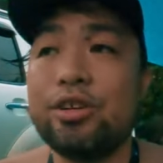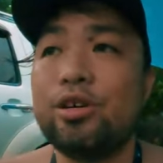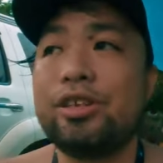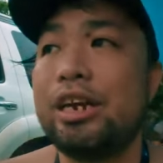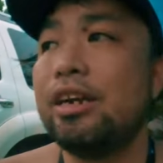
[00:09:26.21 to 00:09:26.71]

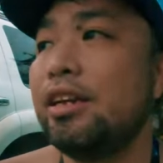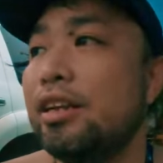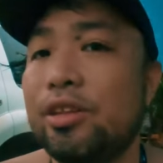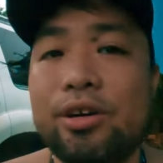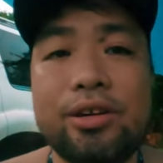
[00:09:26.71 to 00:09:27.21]
So sa area
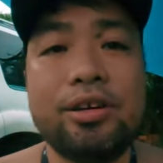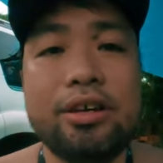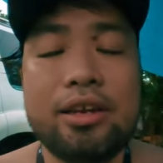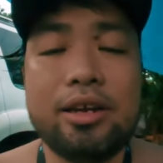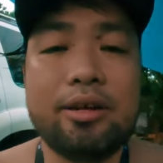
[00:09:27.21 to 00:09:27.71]
na to,
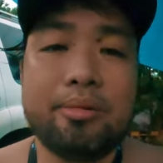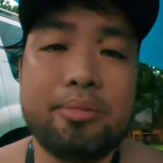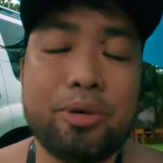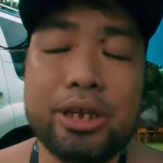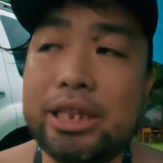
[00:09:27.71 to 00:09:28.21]

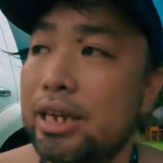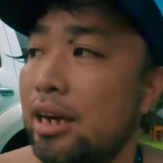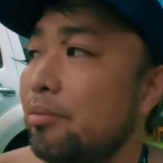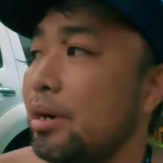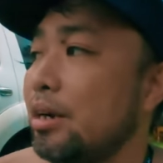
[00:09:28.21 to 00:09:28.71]
pwede
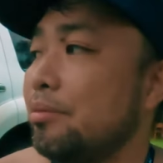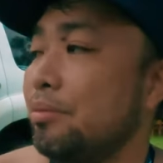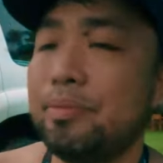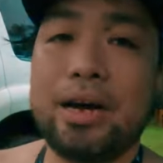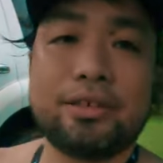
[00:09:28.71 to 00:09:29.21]
kang
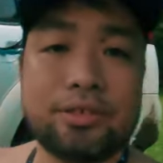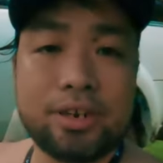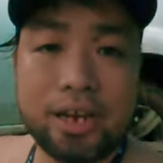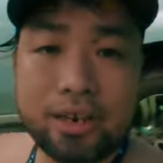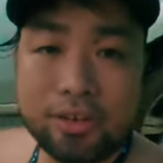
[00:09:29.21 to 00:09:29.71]
magpasok
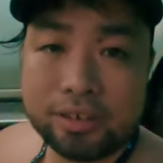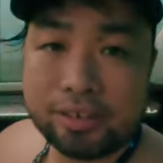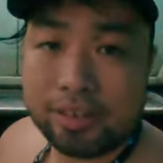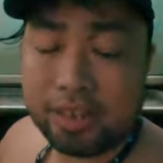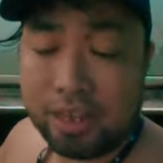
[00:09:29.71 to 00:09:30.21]
ng ano ng
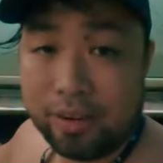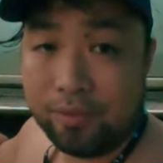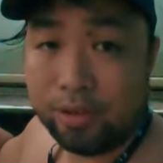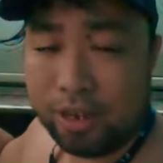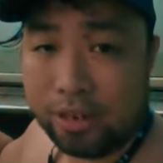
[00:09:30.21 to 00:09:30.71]
sasakyan
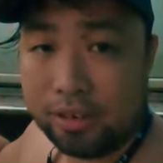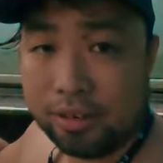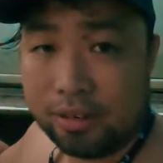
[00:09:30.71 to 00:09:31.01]
if you can